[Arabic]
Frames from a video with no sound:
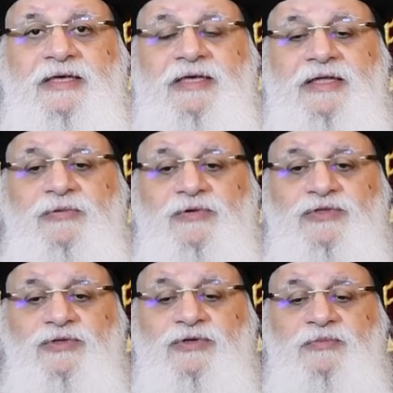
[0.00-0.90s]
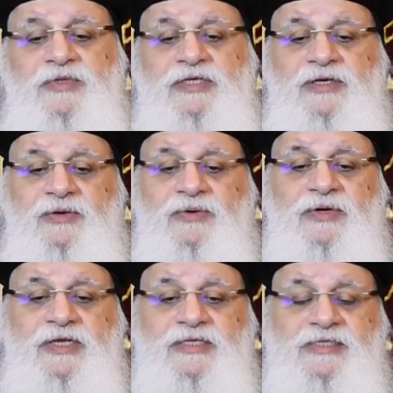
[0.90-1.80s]
يعني بيشعر بضيق
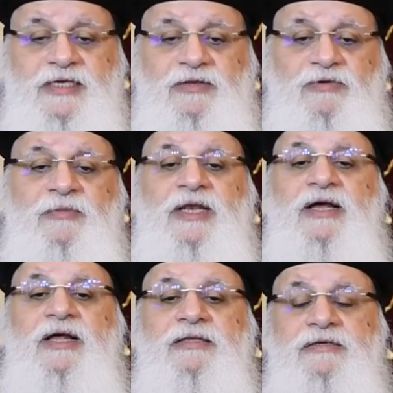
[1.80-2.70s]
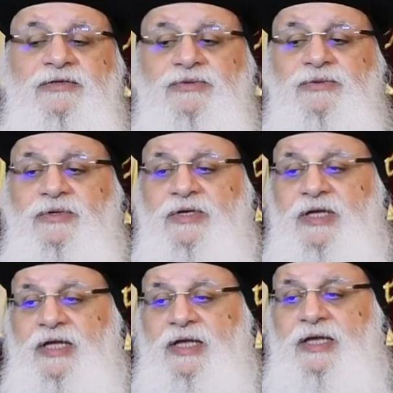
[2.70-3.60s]
كل إنسان وملاك حضرته
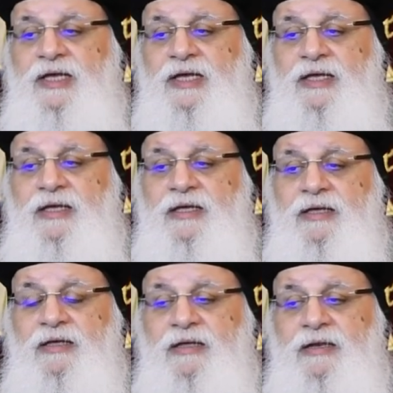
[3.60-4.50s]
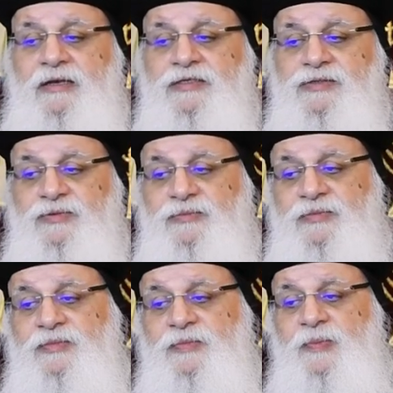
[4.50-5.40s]
آه، خلصهم
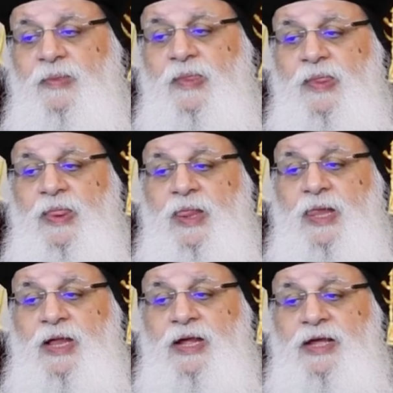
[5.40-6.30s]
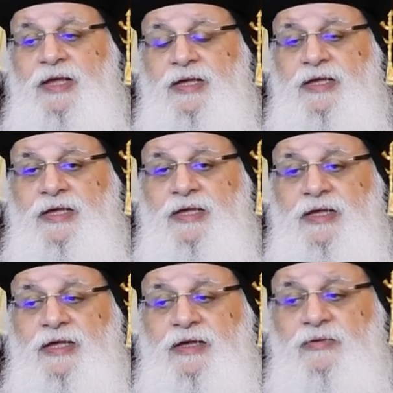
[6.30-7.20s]
آه،
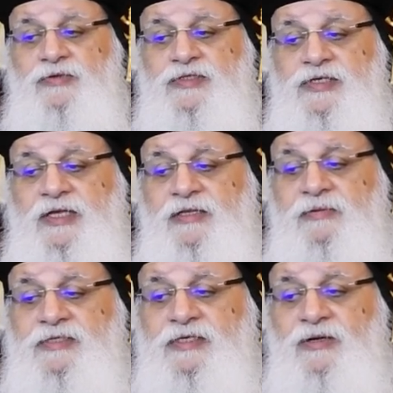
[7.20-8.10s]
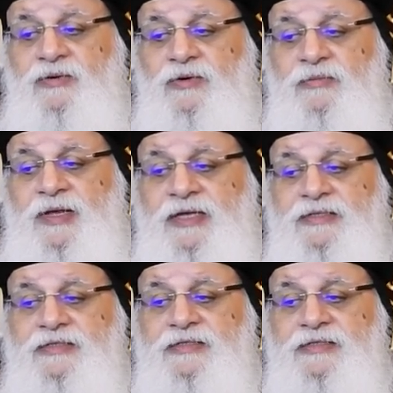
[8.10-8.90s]
والسيد المسيح له المجد